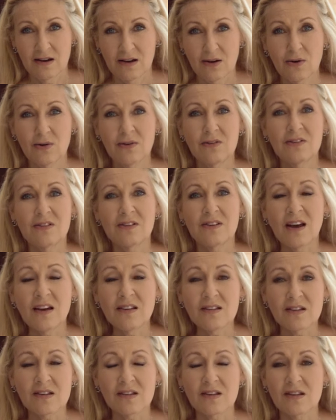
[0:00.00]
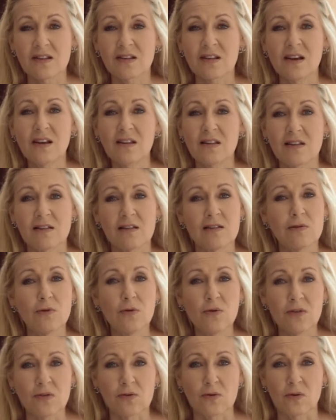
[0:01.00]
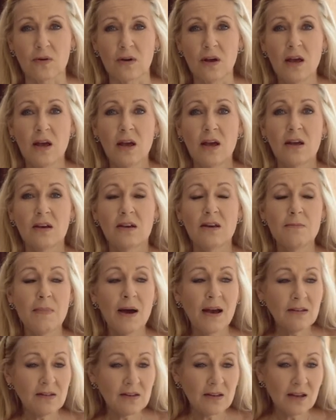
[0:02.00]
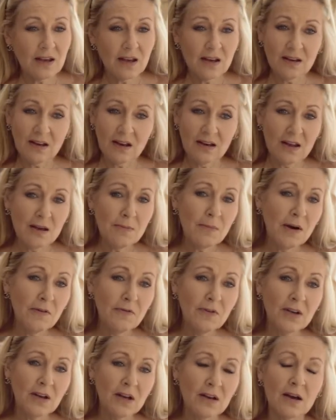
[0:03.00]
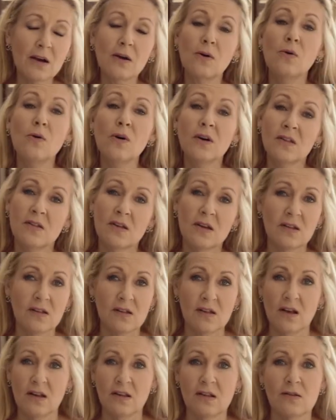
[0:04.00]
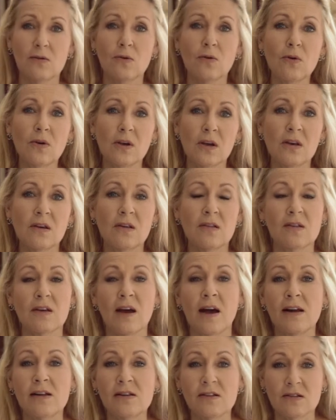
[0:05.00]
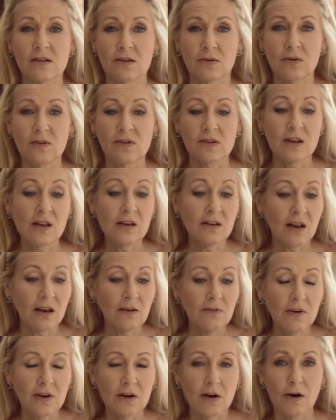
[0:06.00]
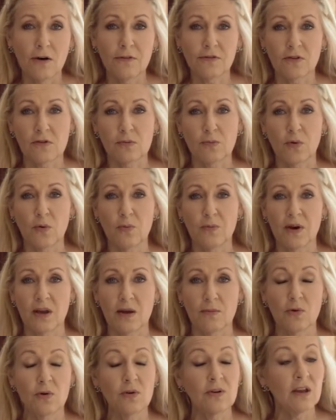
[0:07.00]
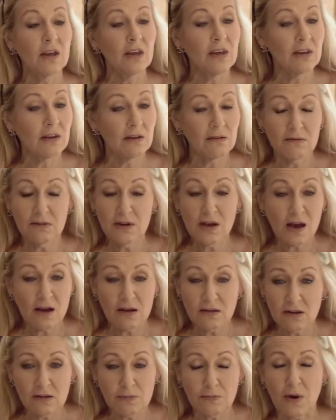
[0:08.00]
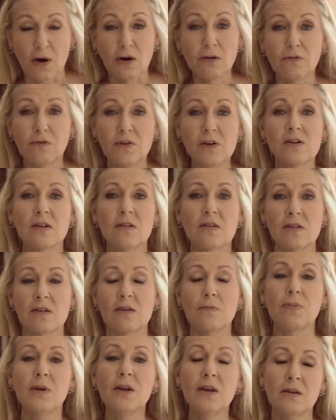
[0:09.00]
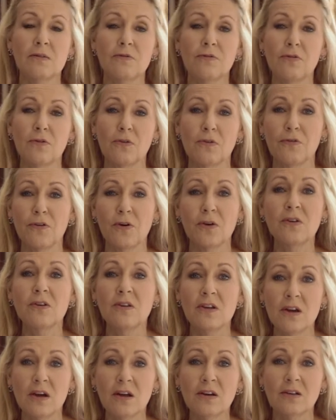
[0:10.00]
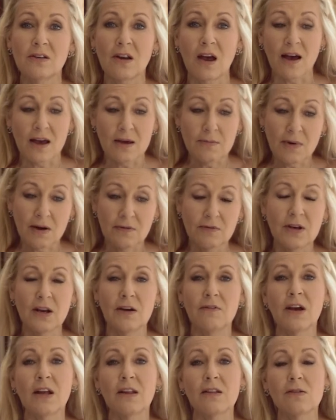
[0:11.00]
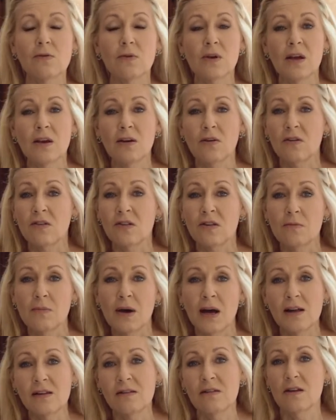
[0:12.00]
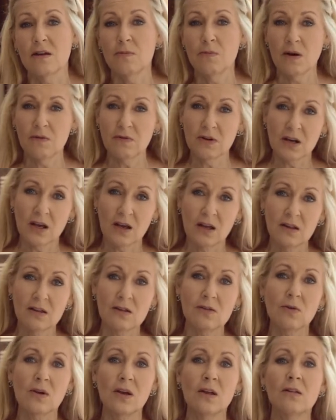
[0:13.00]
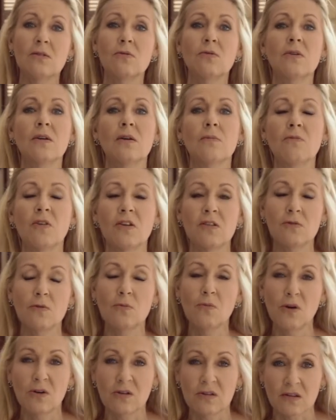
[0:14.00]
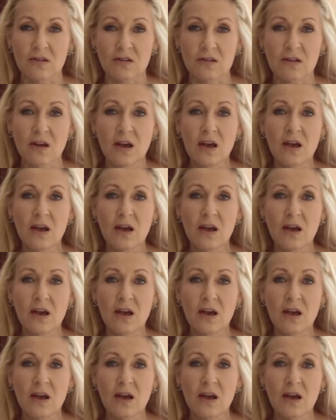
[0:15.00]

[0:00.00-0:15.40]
Und das ist das Rätsels Lösung. Die meisten gehen dann immer wieder nach kurzer Zeit zurück in das Alte und sehen dann wieder auf das Problem. Und ich, ja, es braucht viel Disziplin von dir, da immer wieder wegzugehen aus dem Alten, immer wieder hinzugehen zu dem, was du möchtest.